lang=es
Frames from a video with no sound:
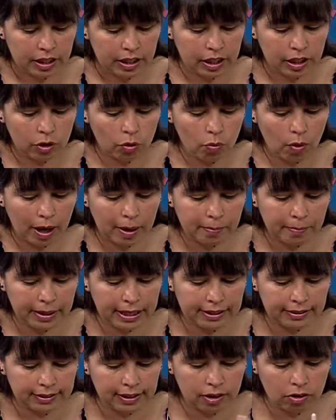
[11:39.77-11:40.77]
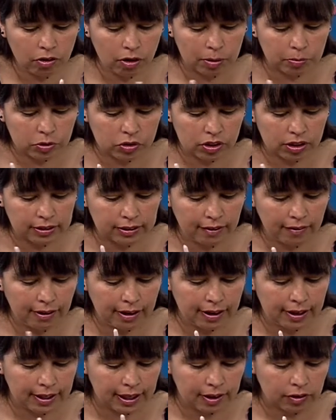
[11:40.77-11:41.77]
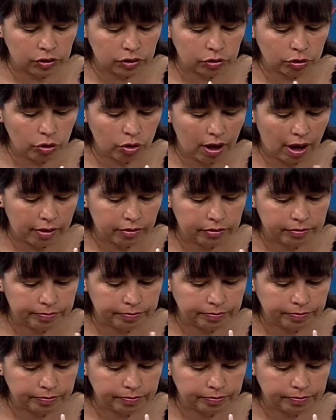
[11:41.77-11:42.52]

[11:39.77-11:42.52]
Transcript: Igualmente lo vamos a trabajar al otro lado.